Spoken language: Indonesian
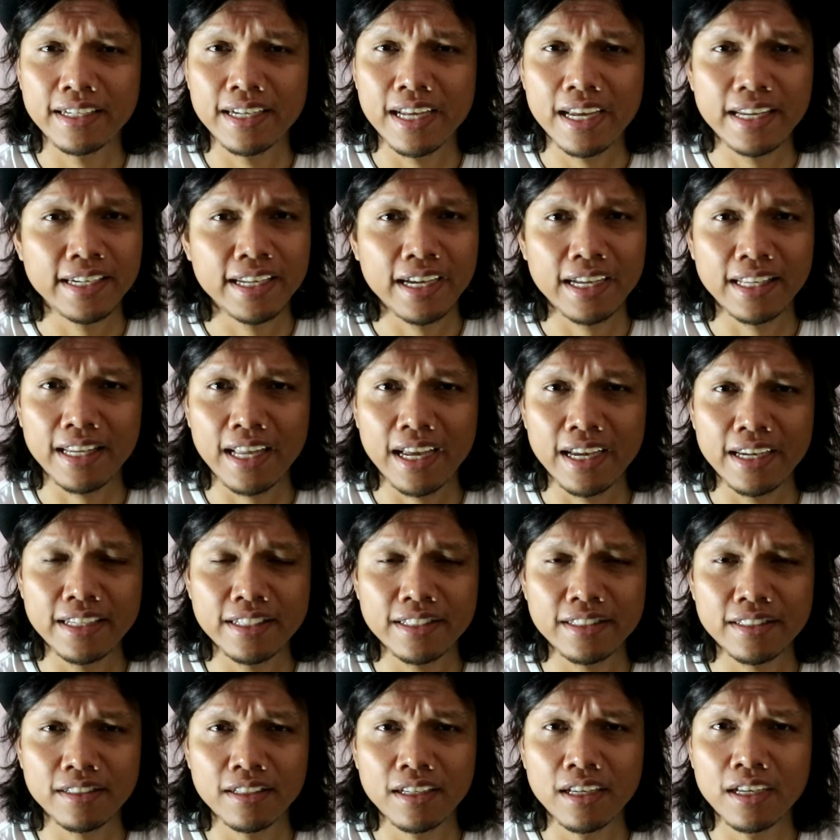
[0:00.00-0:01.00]
dan yang
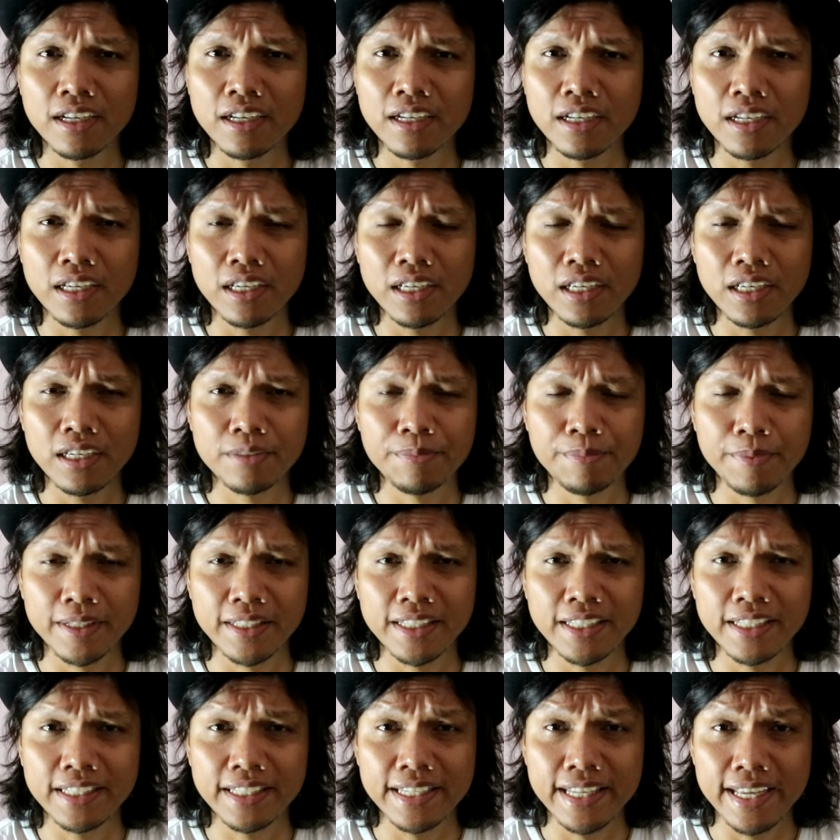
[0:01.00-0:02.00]
lain
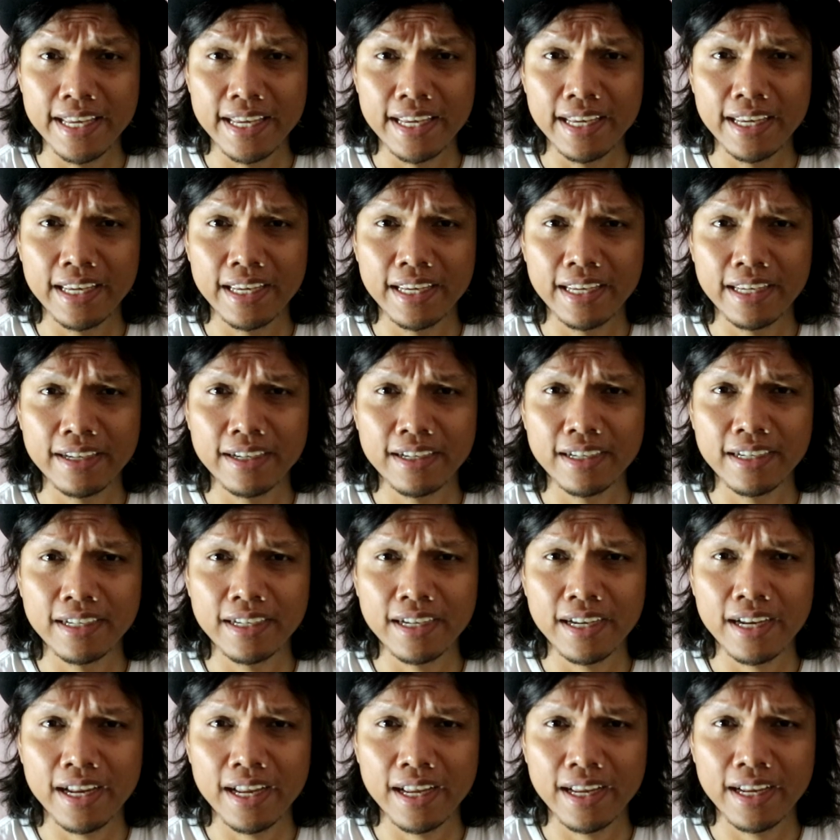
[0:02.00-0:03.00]
seperti D ke
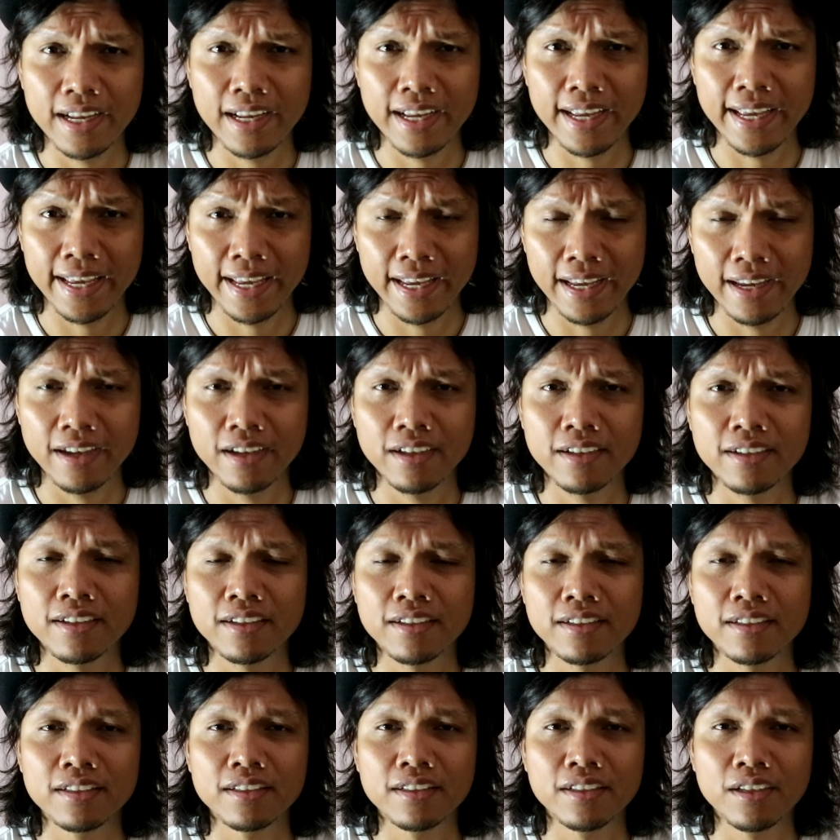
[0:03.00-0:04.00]
E
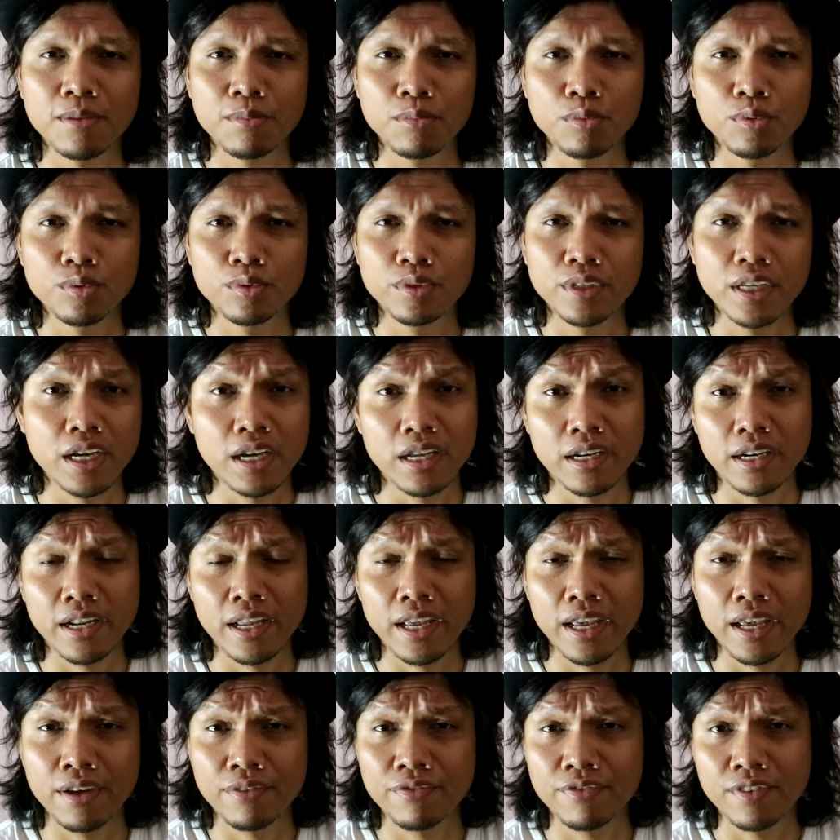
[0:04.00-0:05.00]
kemudian
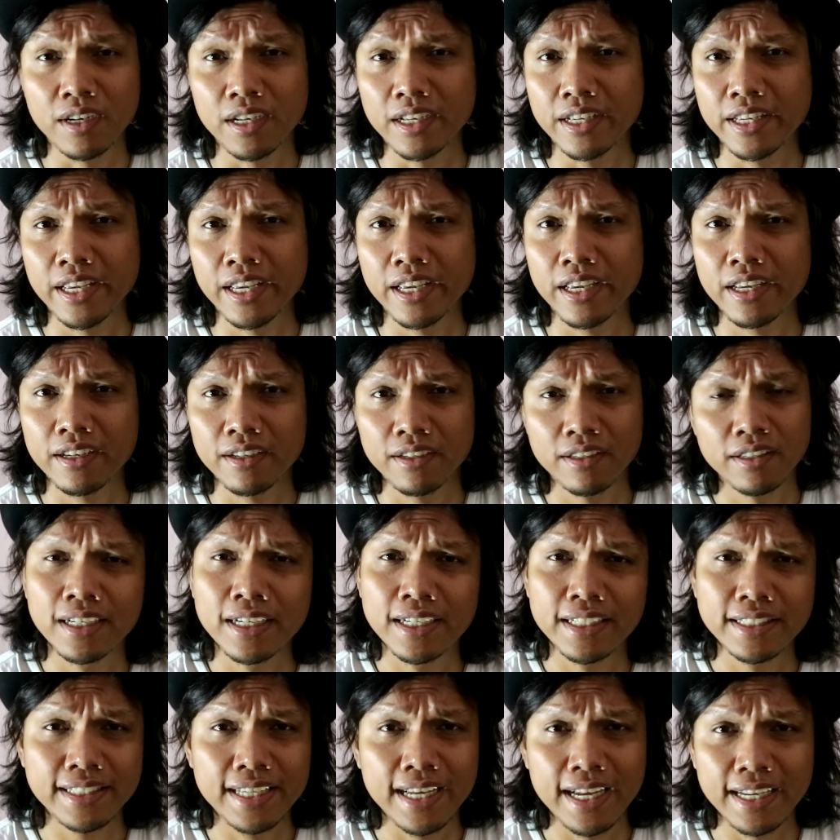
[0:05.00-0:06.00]
F ke G
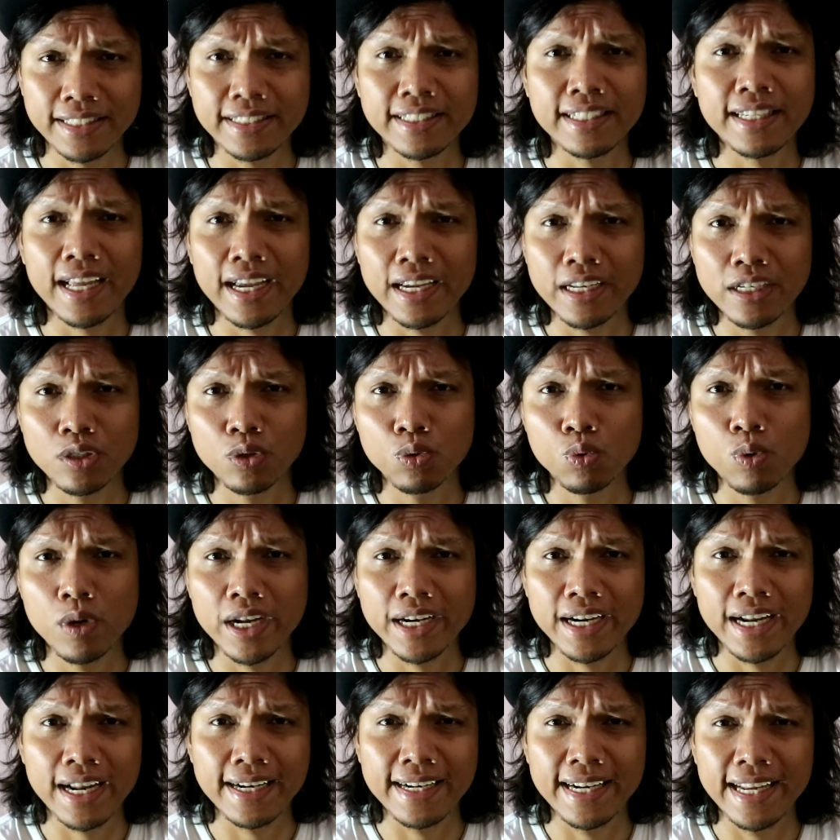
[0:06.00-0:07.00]
Ya, selain
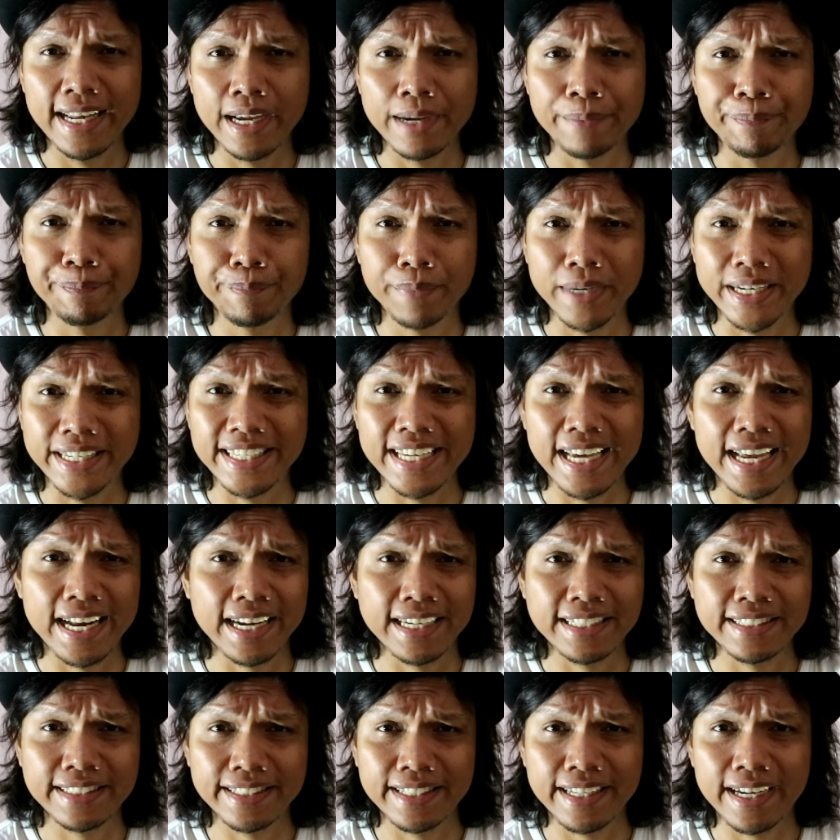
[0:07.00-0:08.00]
dua nada yang
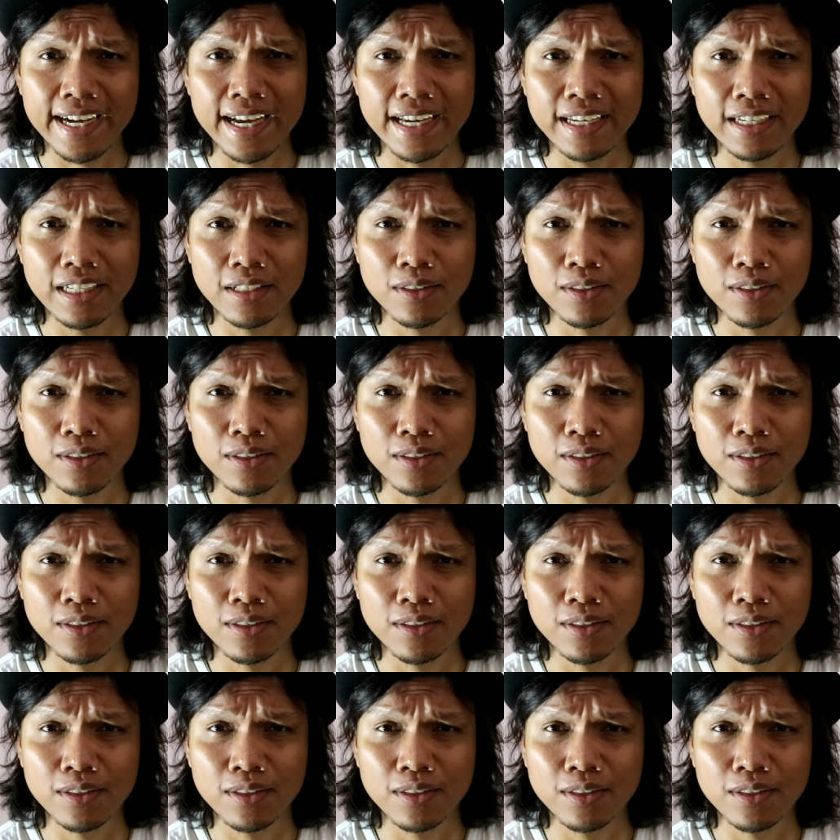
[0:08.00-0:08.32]
berjarak setengah